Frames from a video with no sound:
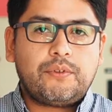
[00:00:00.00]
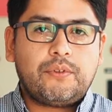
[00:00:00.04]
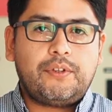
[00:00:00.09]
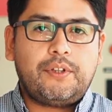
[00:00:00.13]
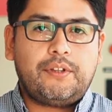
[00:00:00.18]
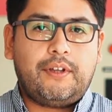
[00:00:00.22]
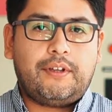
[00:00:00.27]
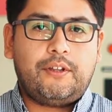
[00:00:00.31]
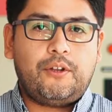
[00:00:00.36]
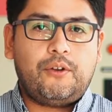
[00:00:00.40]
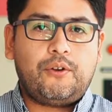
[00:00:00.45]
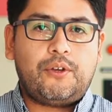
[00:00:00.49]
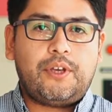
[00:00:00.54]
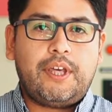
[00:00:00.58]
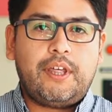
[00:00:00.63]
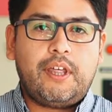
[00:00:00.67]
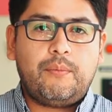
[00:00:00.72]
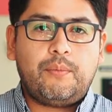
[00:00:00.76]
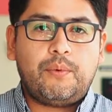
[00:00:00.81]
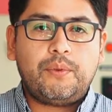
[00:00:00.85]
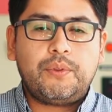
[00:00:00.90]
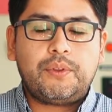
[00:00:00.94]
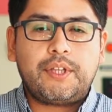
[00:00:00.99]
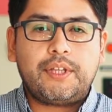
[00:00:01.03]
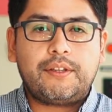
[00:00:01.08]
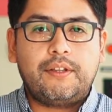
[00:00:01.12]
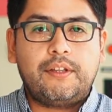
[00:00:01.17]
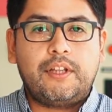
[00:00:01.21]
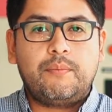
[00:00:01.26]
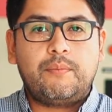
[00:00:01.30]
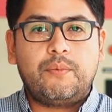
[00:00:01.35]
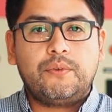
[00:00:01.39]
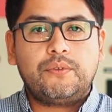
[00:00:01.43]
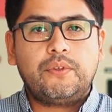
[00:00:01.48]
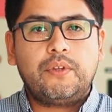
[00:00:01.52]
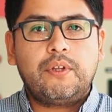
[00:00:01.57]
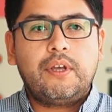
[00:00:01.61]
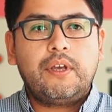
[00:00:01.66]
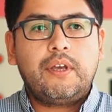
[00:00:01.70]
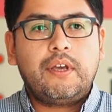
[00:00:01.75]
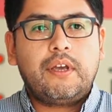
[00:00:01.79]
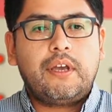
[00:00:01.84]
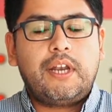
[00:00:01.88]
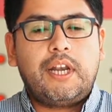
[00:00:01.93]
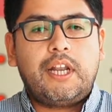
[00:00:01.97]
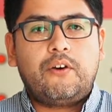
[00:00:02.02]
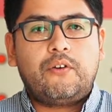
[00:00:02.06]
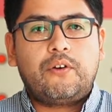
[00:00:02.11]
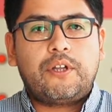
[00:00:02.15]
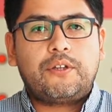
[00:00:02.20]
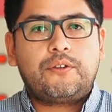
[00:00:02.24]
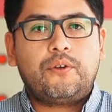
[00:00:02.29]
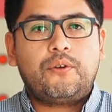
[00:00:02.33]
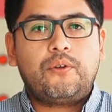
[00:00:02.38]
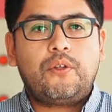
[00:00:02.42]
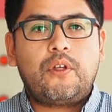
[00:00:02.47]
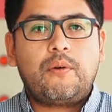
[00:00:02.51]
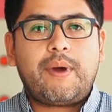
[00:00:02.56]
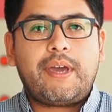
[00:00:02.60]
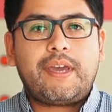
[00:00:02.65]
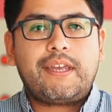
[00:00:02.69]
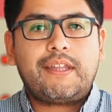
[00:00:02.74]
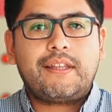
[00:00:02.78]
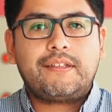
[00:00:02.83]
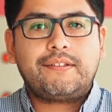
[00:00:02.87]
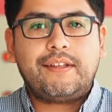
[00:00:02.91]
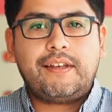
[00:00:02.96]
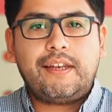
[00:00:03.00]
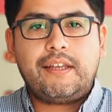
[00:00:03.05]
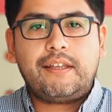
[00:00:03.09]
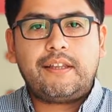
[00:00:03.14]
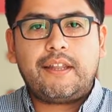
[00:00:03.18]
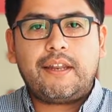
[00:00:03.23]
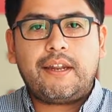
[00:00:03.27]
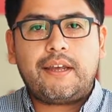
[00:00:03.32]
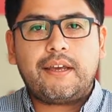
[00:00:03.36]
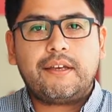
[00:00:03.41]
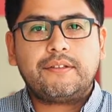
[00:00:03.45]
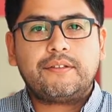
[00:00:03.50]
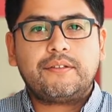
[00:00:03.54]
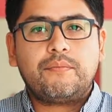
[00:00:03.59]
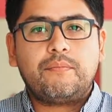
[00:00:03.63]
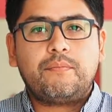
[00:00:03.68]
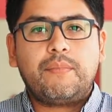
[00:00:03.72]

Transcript: son de tecnología de punta. Tenemos el laboratorio de máquinas eléctricas